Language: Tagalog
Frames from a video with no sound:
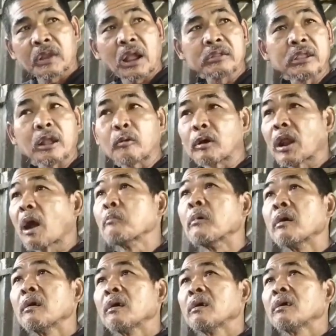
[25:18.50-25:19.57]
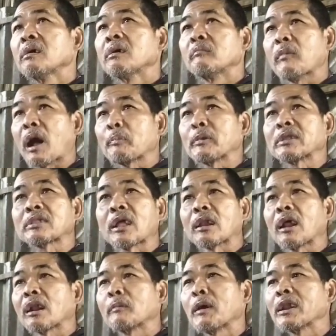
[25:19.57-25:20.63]
Hindi ko alam.
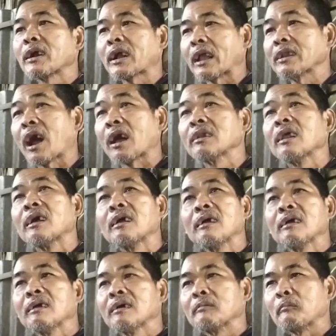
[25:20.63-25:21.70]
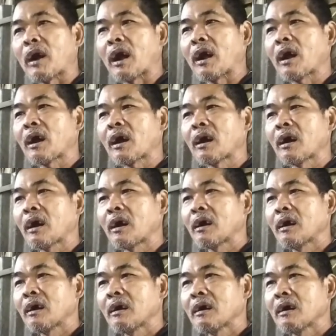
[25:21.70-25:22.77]
Mapista na naman ang kailan. Ma...
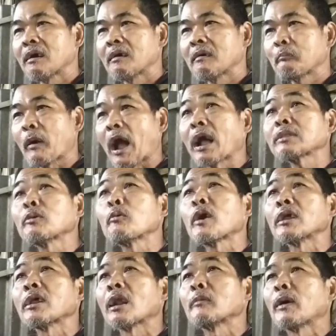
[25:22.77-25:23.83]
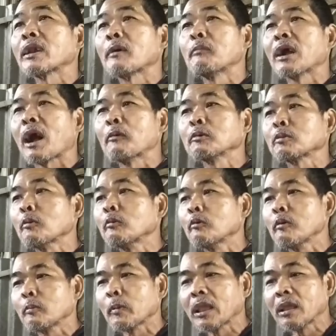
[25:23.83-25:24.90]
Pasok ka na naman ang mga utong
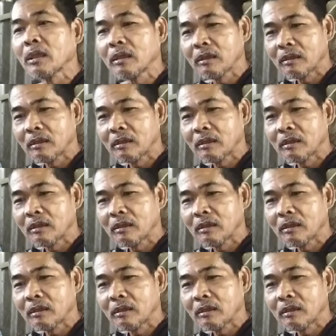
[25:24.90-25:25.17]
gulpi.